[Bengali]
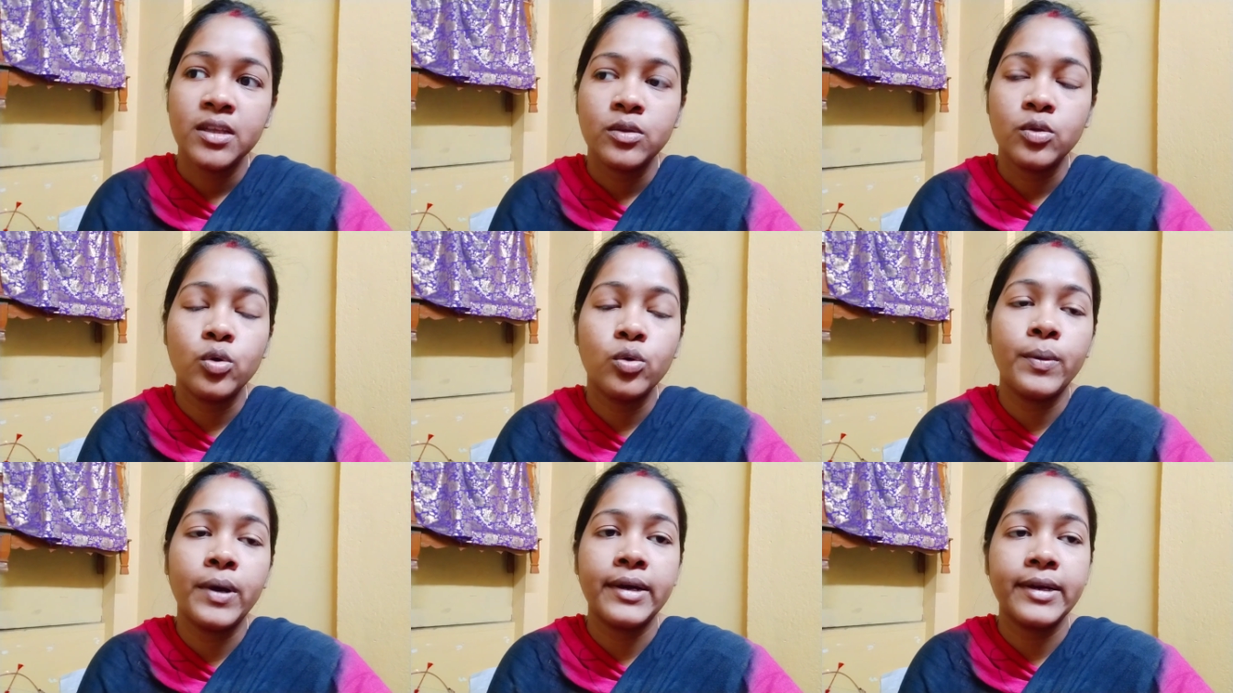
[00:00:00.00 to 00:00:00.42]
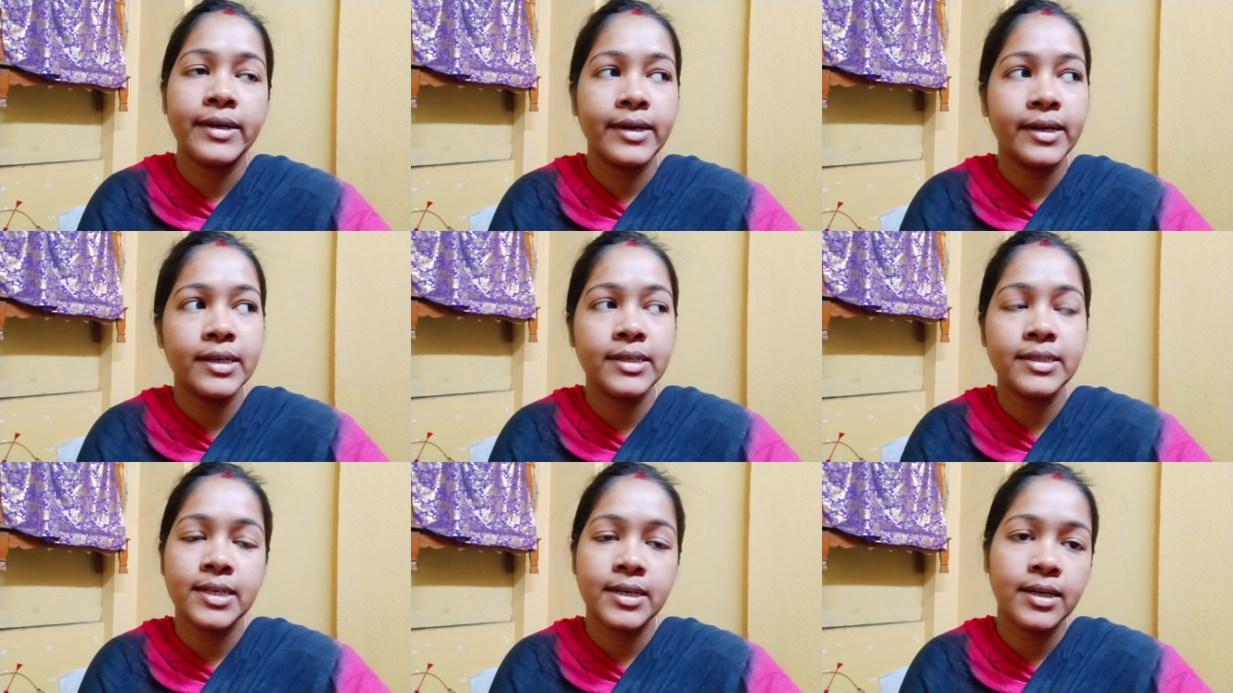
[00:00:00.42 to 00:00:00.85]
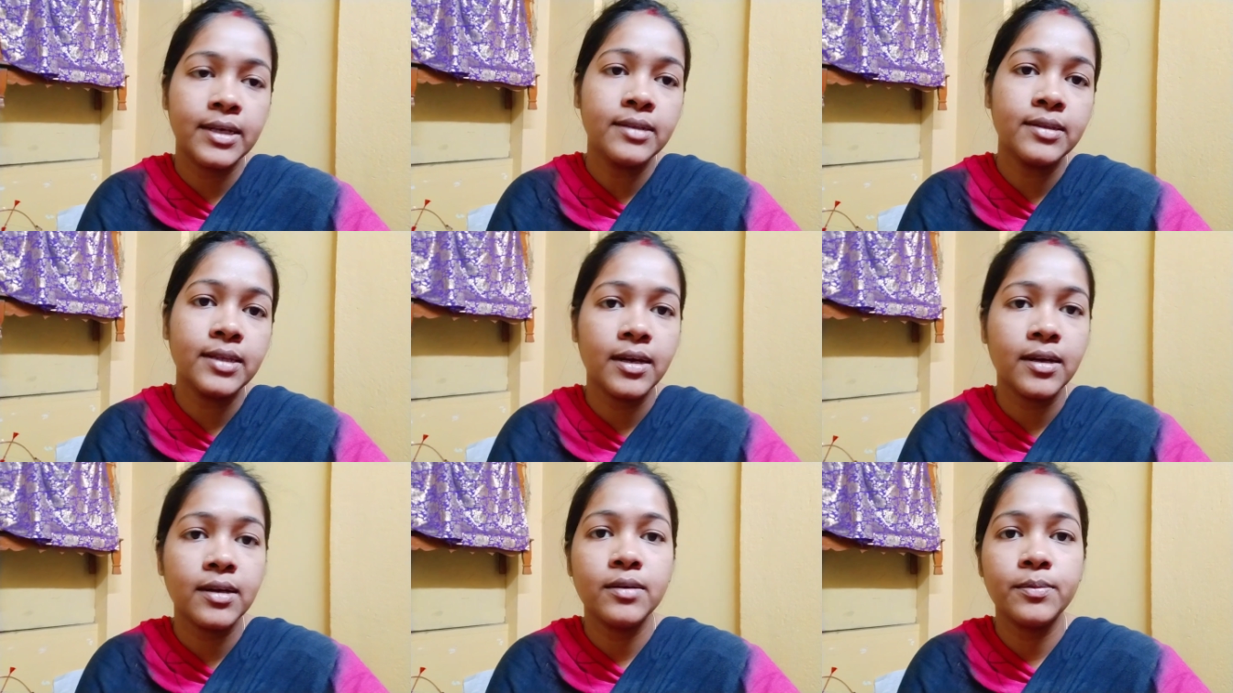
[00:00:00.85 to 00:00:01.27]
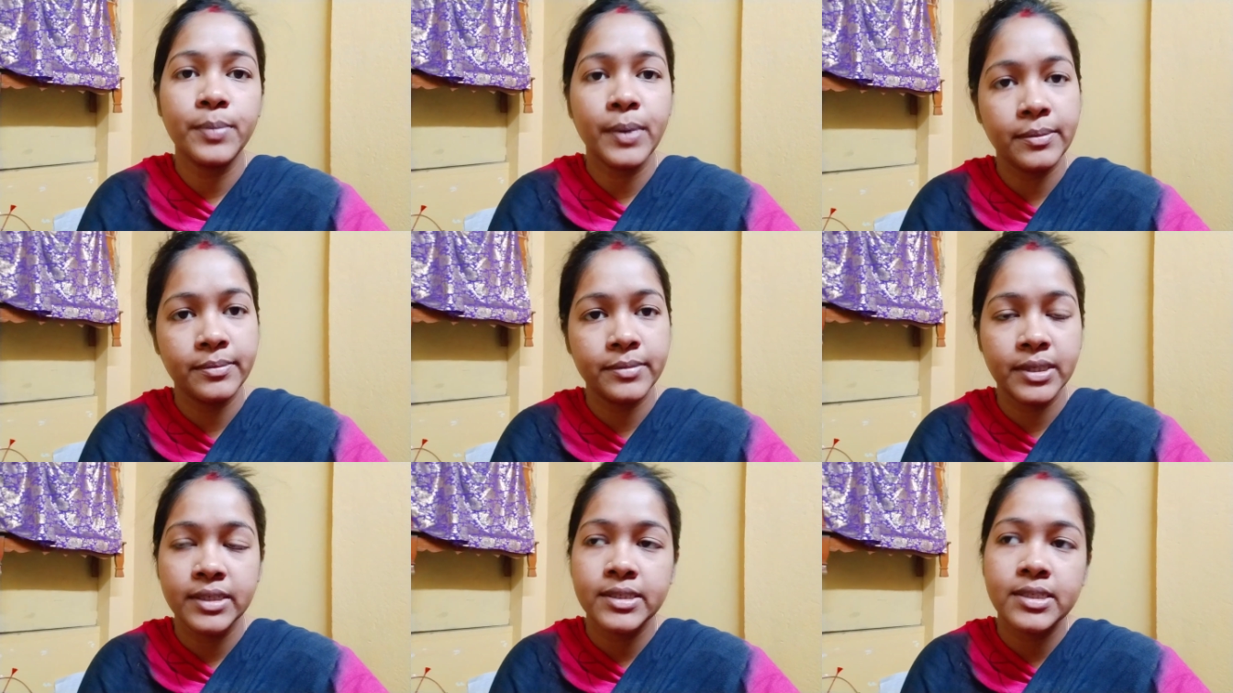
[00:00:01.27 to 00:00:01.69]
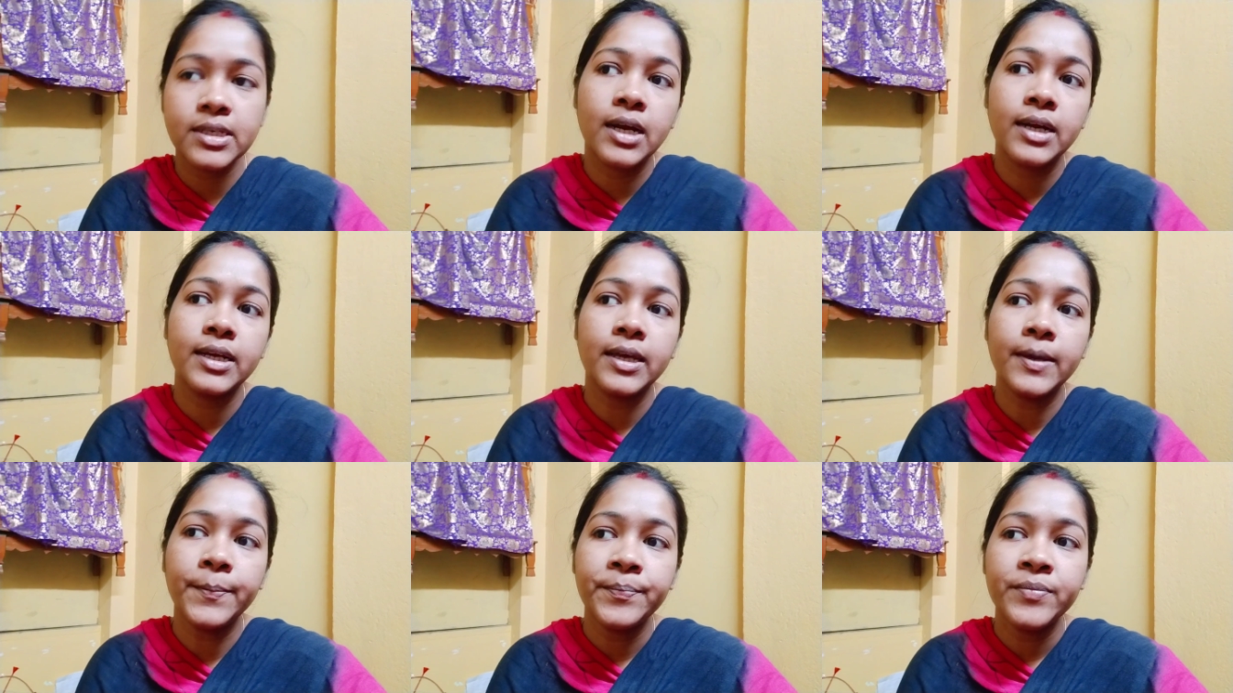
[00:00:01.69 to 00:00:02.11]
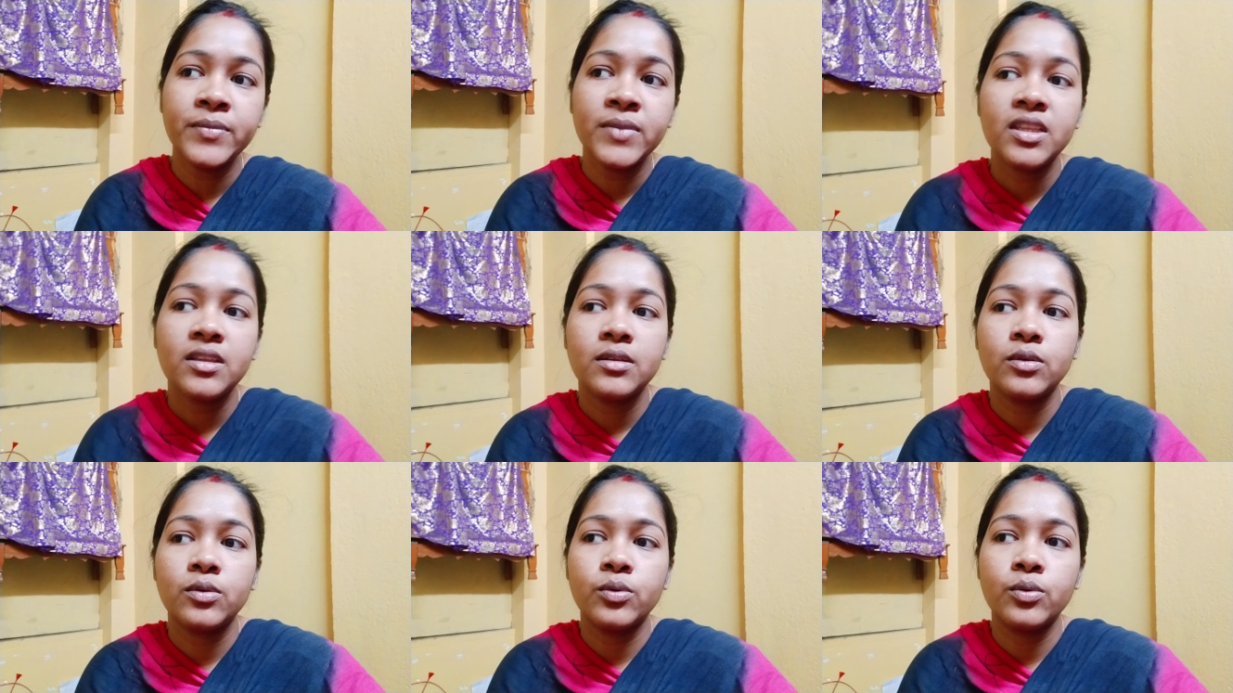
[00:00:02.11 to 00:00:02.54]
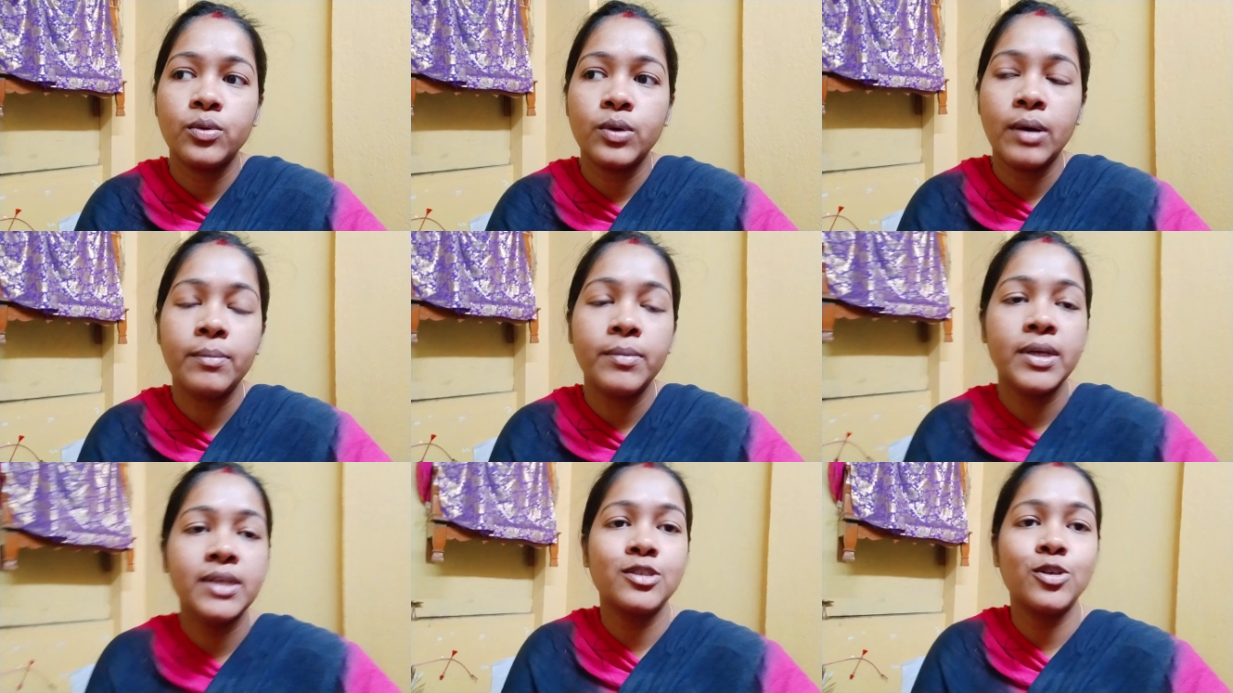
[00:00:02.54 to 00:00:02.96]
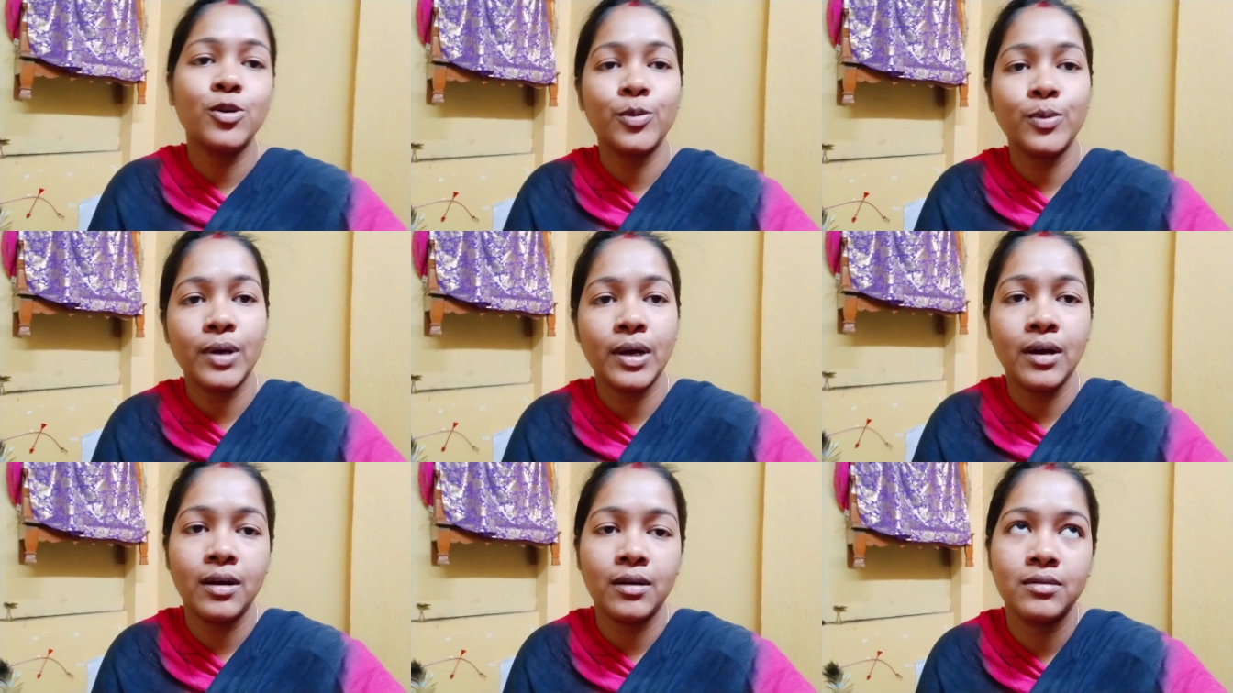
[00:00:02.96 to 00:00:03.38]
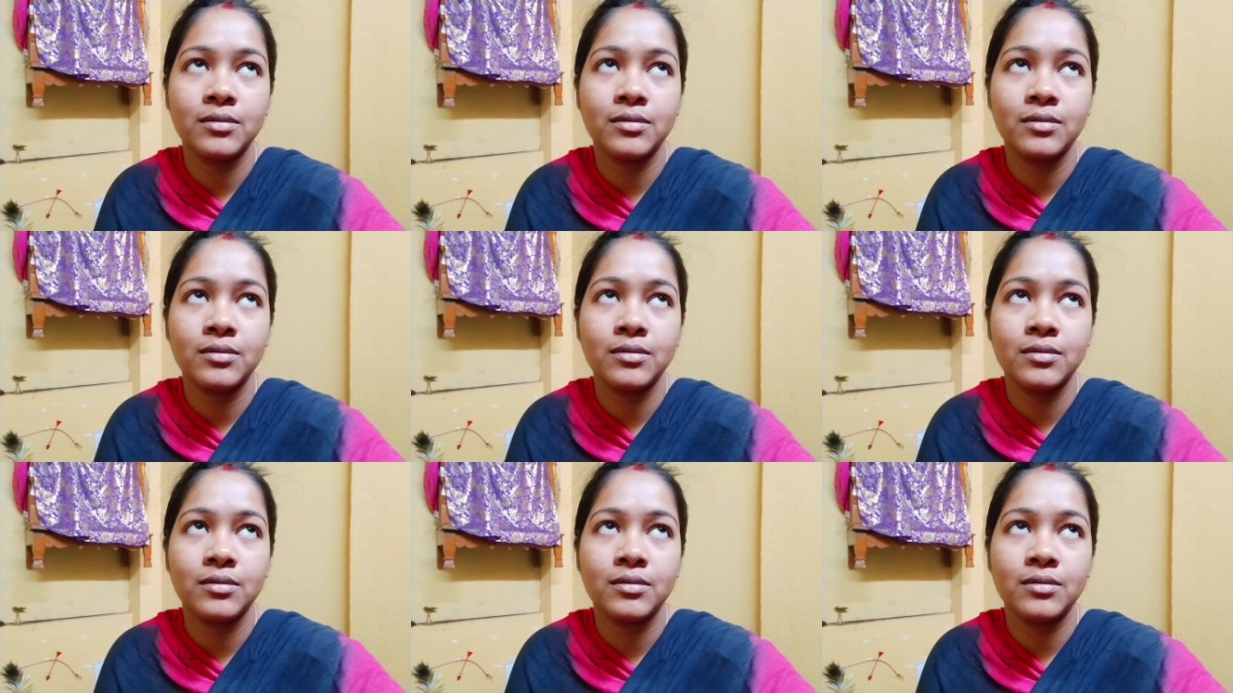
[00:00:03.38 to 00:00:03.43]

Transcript: তো বাড়িওয়ালা যারা তারা পাম্পটা ছাড়ে তো আমরা যখন